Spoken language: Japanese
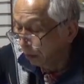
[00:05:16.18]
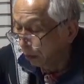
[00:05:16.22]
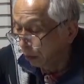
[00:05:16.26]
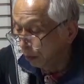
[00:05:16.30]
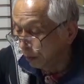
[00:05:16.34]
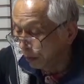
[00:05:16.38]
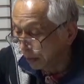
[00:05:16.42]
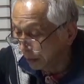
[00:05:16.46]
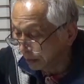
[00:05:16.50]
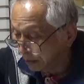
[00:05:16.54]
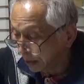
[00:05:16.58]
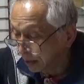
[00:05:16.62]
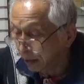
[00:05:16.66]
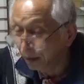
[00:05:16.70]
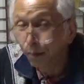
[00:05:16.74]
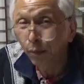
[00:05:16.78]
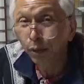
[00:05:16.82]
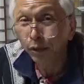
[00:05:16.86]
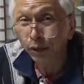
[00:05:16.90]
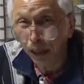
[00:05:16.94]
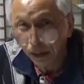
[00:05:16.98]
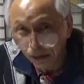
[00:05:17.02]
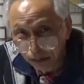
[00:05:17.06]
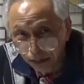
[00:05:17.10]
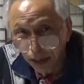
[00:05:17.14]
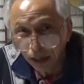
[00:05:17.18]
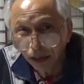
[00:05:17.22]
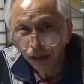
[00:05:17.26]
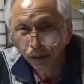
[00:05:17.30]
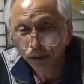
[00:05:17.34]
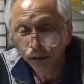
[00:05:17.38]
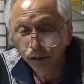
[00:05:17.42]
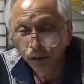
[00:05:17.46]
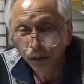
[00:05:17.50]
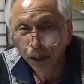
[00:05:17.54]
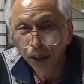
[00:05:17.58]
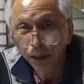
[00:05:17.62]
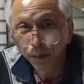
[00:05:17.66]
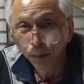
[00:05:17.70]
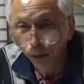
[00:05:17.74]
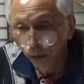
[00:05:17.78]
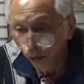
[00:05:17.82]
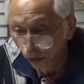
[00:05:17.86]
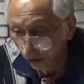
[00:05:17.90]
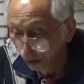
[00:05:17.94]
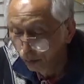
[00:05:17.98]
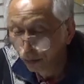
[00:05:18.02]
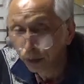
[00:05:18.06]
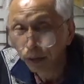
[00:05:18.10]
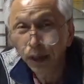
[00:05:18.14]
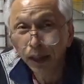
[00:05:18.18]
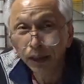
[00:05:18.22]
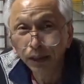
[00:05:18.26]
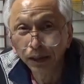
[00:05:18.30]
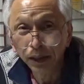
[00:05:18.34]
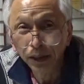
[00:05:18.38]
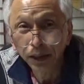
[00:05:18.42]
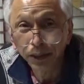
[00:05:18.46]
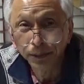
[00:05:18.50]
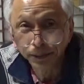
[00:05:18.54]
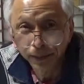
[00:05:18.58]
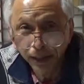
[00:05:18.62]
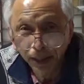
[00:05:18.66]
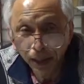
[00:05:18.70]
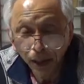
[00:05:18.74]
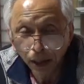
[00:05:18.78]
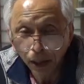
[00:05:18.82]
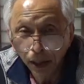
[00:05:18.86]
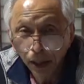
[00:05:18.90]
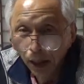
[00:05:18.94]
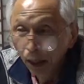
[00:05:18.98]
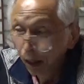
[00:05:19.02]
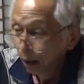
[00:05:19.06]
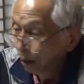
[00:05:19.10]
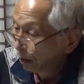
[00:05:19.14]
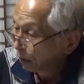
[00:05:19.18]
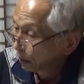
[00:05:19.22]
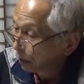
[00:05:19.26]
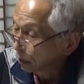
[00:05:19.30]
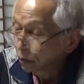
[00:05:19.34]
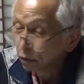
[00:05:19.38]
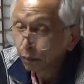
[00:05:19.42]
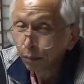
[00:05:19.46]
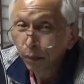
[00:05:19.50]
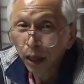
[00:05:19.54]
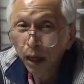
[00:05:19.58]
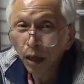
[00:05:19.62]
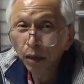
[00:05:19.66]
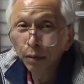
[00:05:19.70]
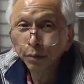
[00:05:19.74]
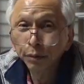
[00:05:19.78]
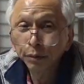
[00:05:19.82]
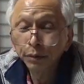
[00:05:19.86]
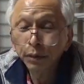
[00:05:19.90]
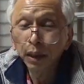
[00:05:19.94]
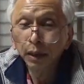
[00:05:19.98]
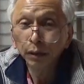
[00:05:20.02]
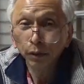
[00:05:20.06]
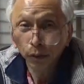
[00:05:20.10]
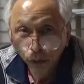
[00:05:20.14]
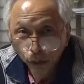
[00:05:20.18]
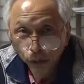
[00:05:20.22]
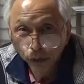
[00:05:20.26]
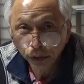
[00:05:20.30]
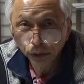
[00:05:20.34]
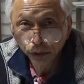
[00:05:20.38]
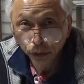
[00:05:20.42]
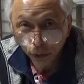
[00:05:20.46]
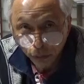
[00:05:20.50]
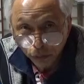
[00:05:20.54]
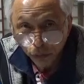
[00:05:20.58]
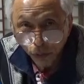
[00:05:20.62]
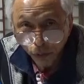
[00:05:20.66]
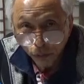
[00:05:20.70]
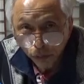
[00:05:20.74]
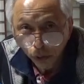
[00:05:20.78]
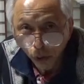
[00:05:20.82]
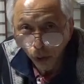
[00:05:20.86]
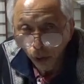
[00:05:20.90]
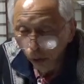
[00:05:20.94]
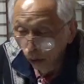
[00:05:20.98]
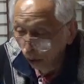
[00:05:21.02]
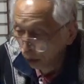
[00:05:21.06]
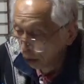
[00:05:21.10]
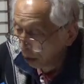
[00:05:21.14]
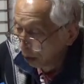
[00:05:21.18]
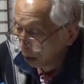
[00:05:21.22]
もう皆さんもうたくさんの人がもうお読みになってですね私どもの博物館の方に続々と